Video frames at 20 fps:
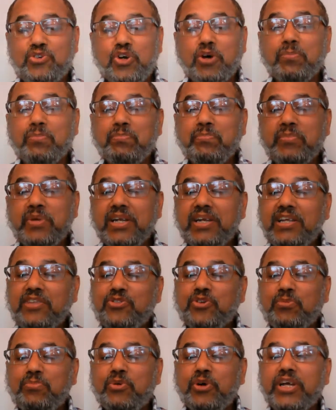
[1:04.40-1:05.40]

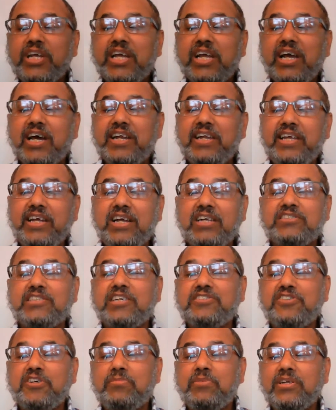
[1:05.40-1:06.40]
সম্মিলিত বৈজ্ঞানিক
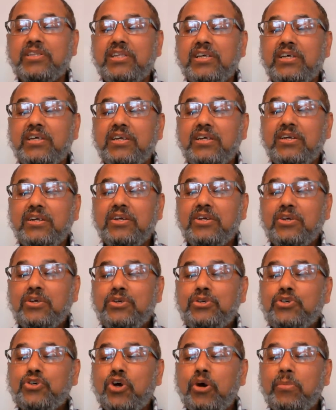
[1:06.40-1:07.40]
চাষাবাদে
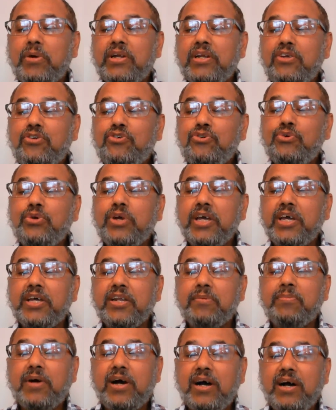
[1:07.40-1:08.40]
সমানে
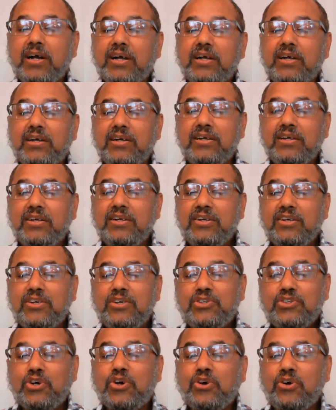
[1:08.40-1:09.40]
সুখের ভাগ
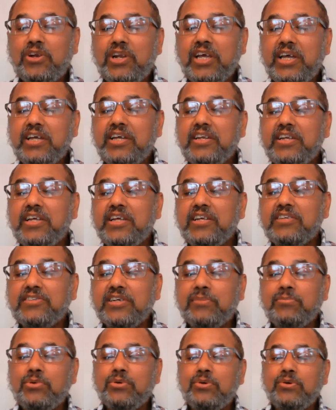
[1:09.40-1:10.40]
সকলেই নিয়ে
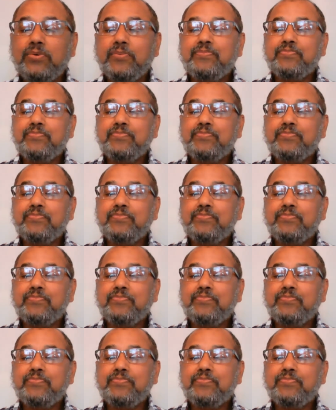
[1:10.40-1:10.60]
যাব